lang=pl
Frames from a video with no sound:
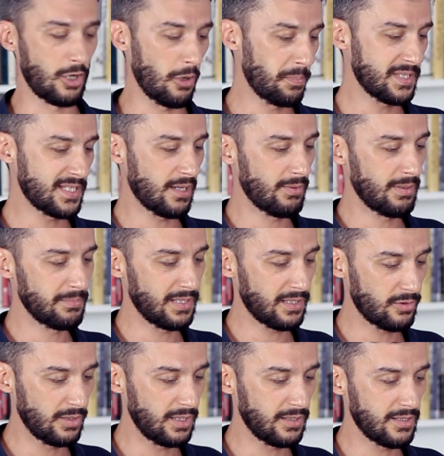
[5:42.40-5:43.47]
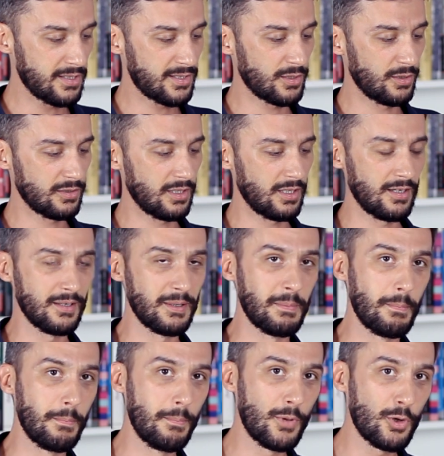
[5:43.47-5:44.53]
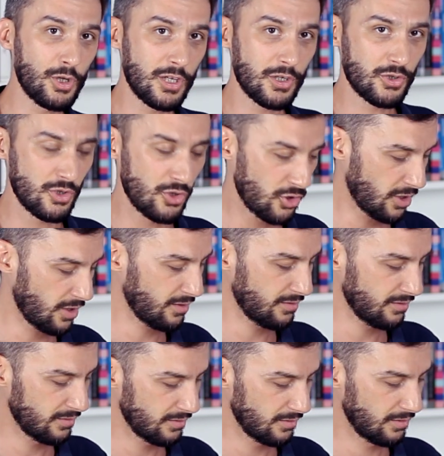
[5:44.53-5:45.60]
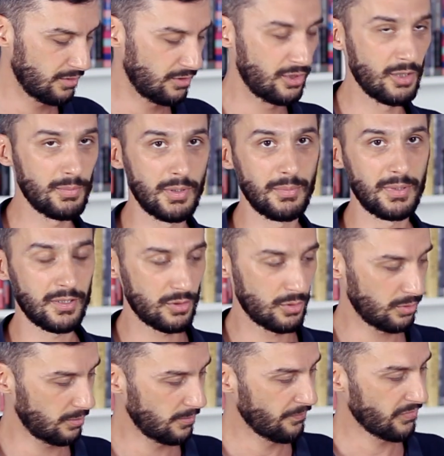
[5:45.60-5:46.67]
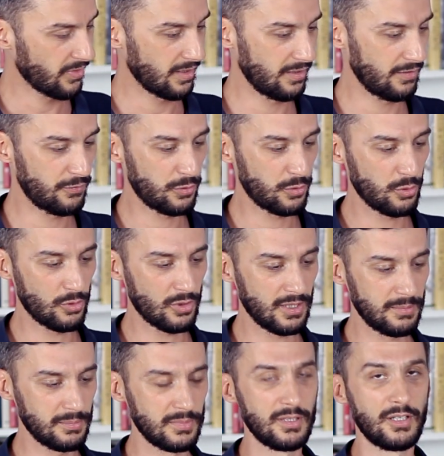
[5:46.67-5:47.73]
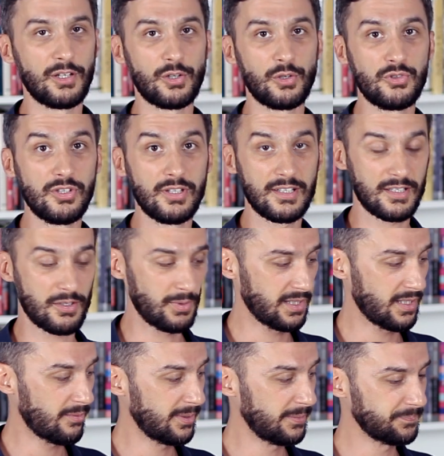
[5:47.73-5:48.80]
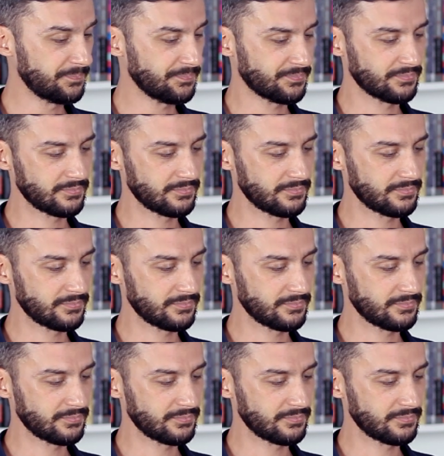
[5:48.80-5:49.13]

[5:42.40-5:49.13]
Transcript: opisałem na kolejnej stronie moje życie do momentu, e, w którym rodzinę zakładałem.